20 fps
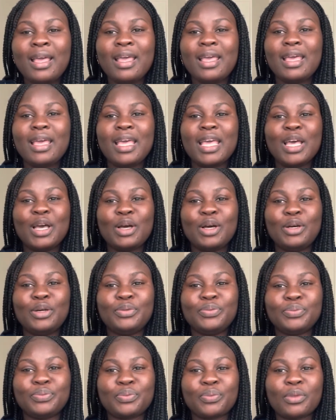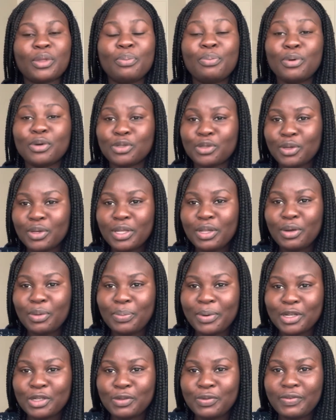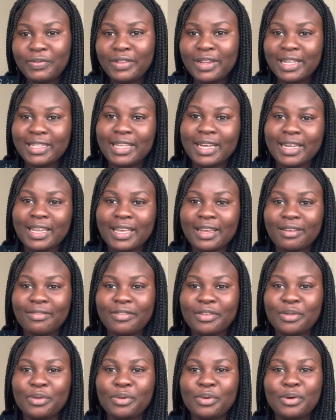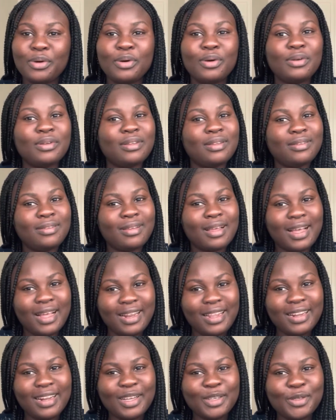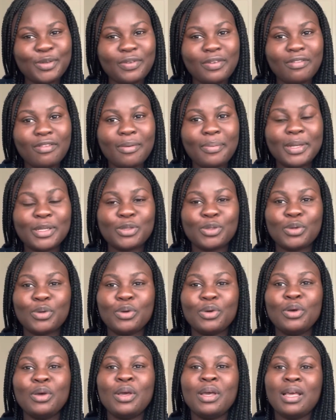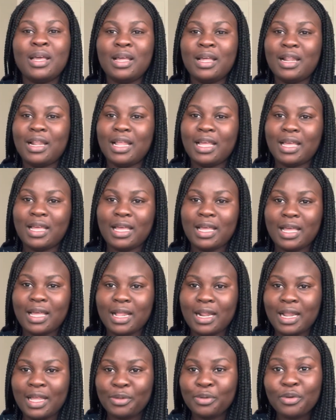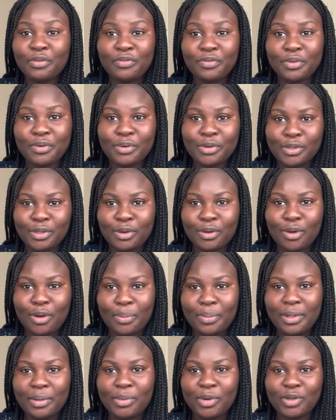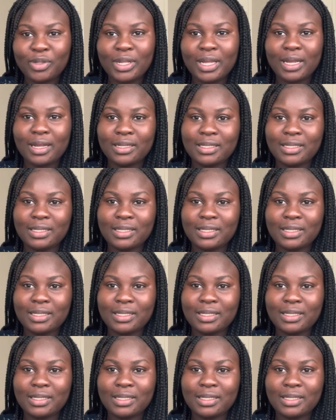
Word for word: Et euh, pour ceux qui n'ont pas suivi la dernière vidéo, allez la suivre parce que les, deux vidéos sont complémentaires.